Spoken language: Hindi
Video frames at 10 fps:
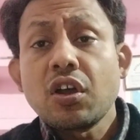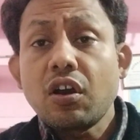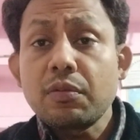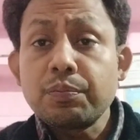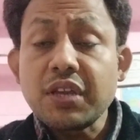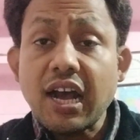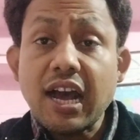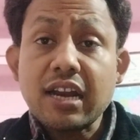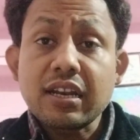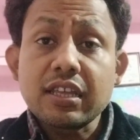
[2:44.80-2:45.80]
और
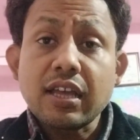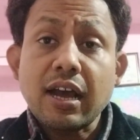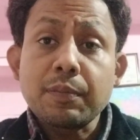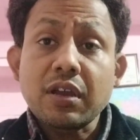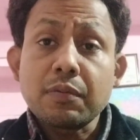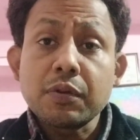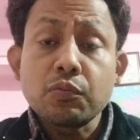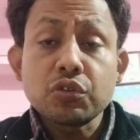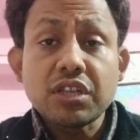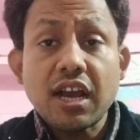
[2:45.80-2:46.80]
बिहार नहीं है आप कभी
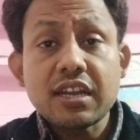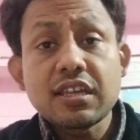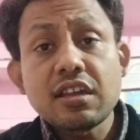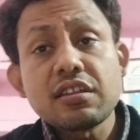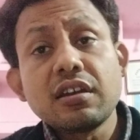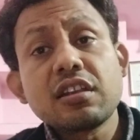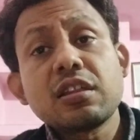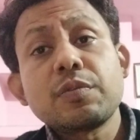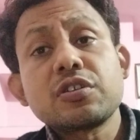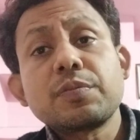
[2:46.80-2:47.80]
मोतिहारी के एक सेंटर
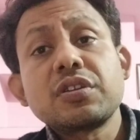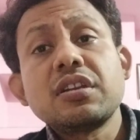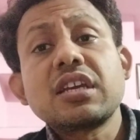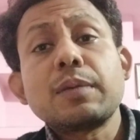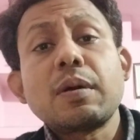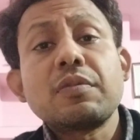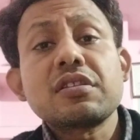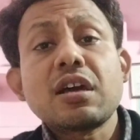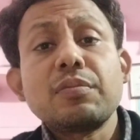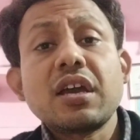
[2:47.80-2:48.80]
से प्रश्न पत्र लीक का मामला
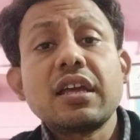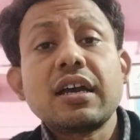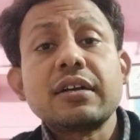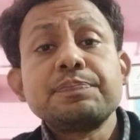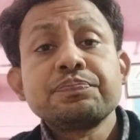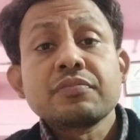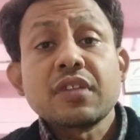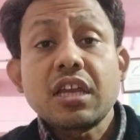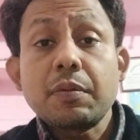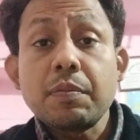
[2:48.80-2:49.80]
सामने आया
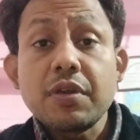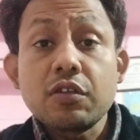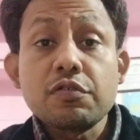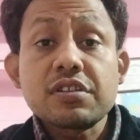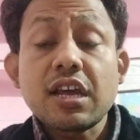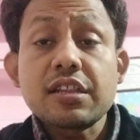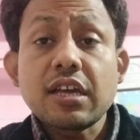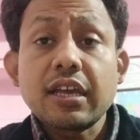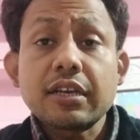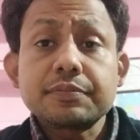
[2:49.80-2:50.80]
कभी बेगूसराय से
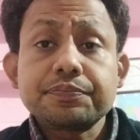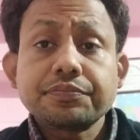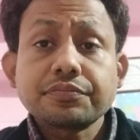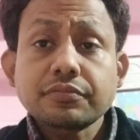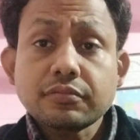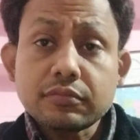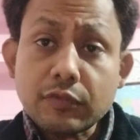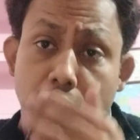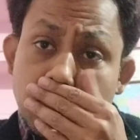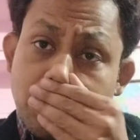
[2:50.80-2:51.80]
आया
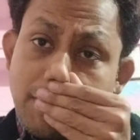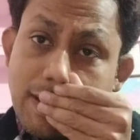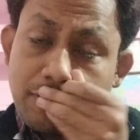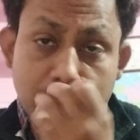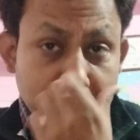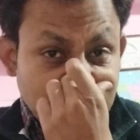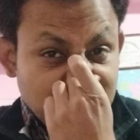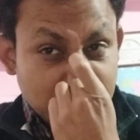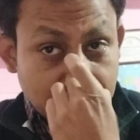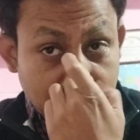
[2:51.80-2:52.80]
तो मैं आपको बता
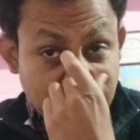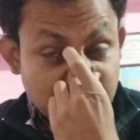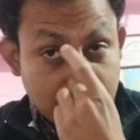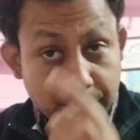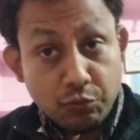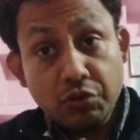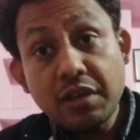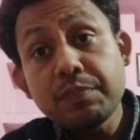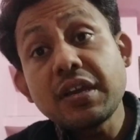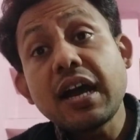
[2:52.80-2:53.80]
दूं कि
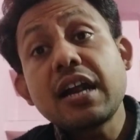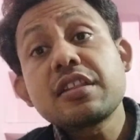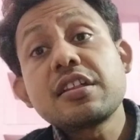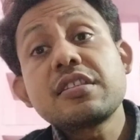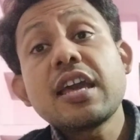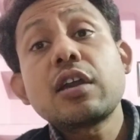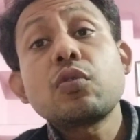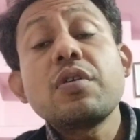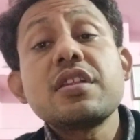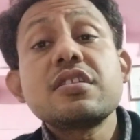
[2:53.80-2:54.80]
पूरे बिहार से
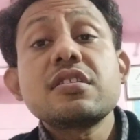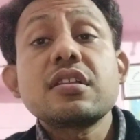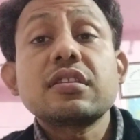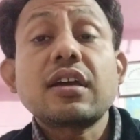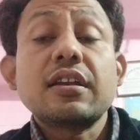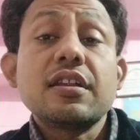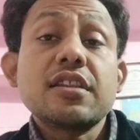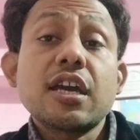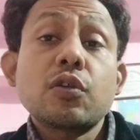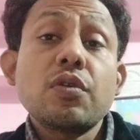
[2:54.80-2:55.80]
सैकड़ों ऐसे संस्थान है
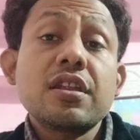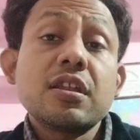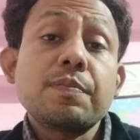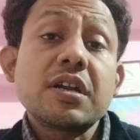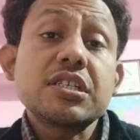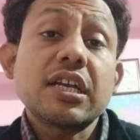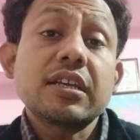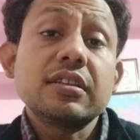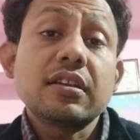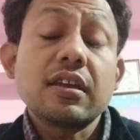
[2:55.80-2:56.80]
सैकड़ों ऐसे परीक्षा
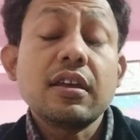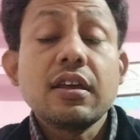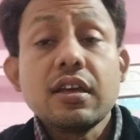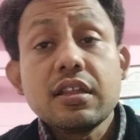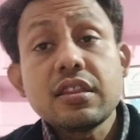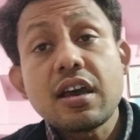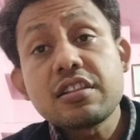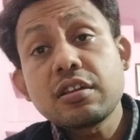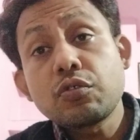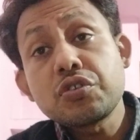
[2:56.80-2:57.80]
केंद्र हैं जहां
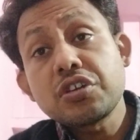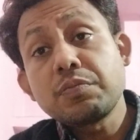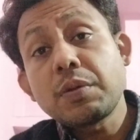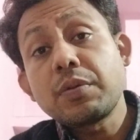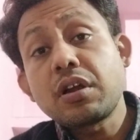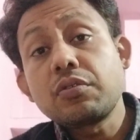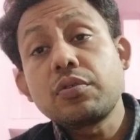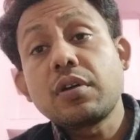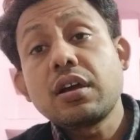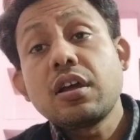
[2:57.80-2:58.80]
से क्वेश्चन पेपर आउट
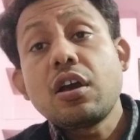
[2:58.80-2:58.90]
हुआ